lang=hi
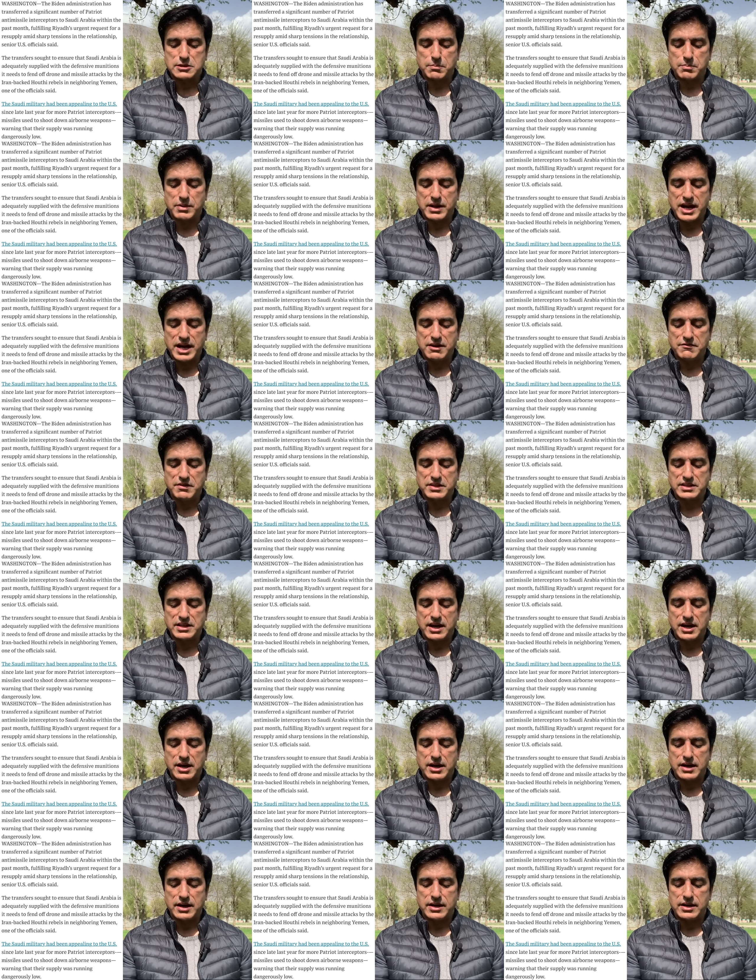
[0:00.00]
सप्लाइड विद द
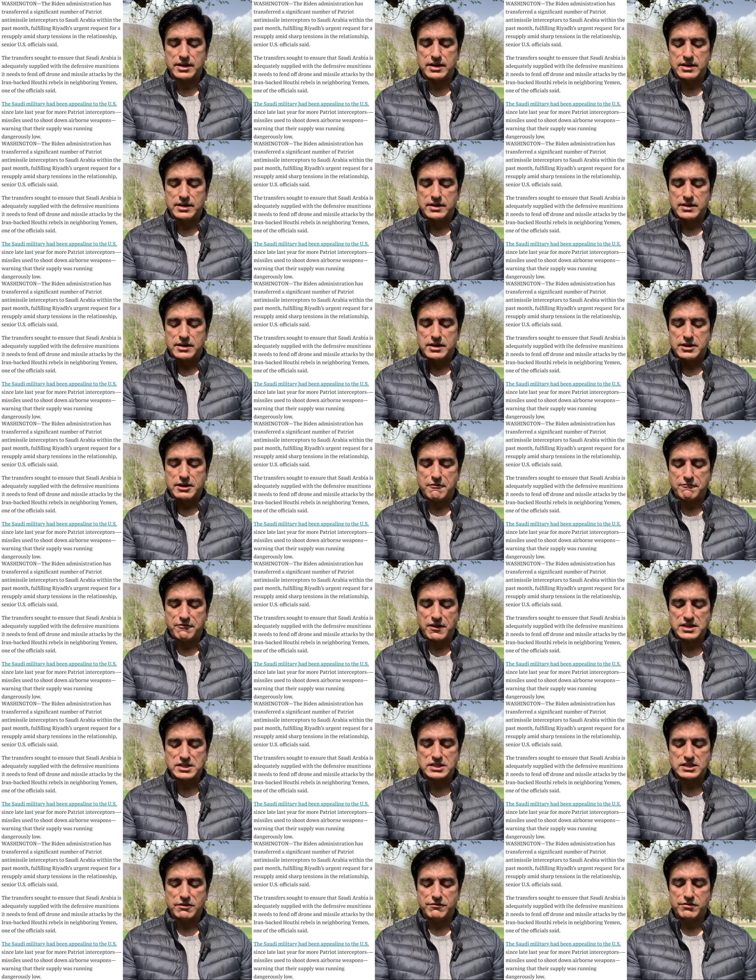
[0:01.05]

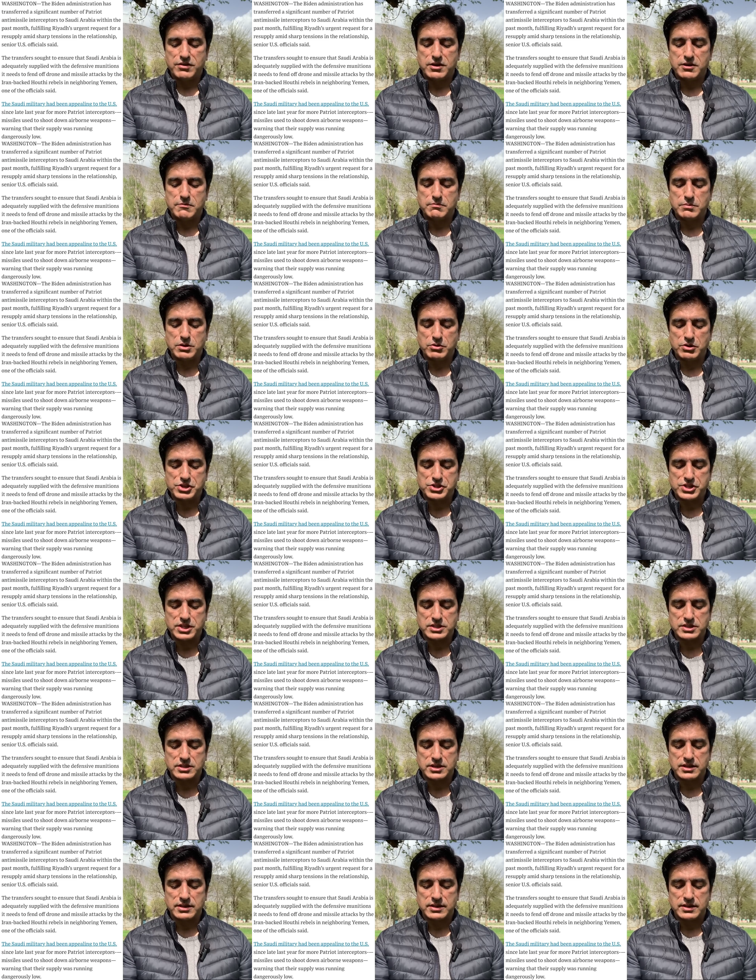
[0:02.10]
डिफेंसिव
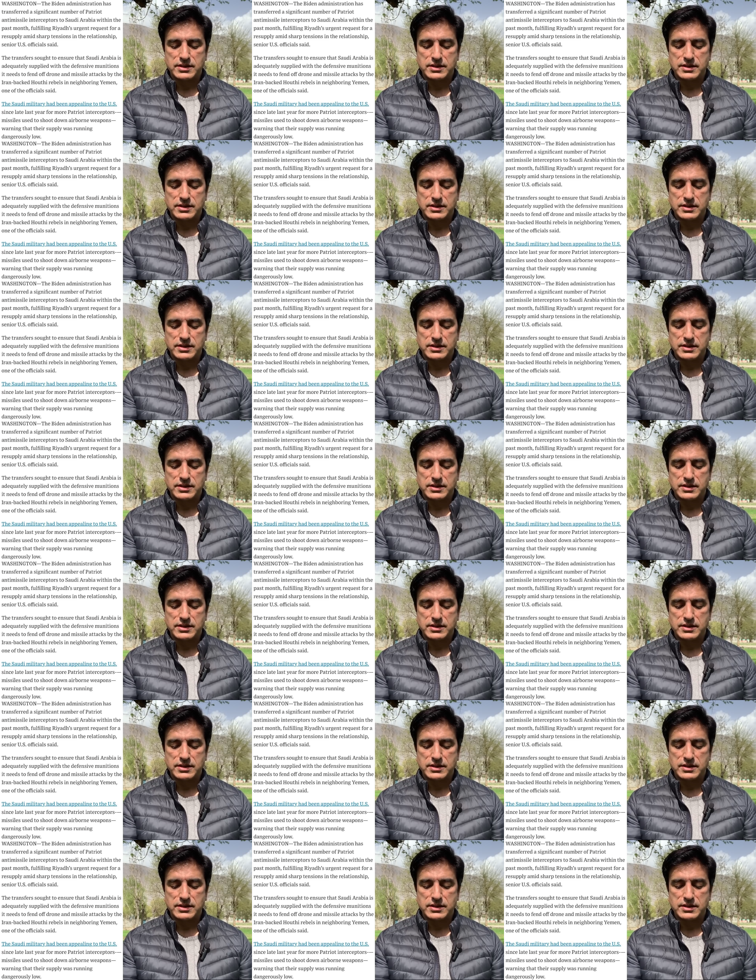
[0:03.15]
म्यूनिशंस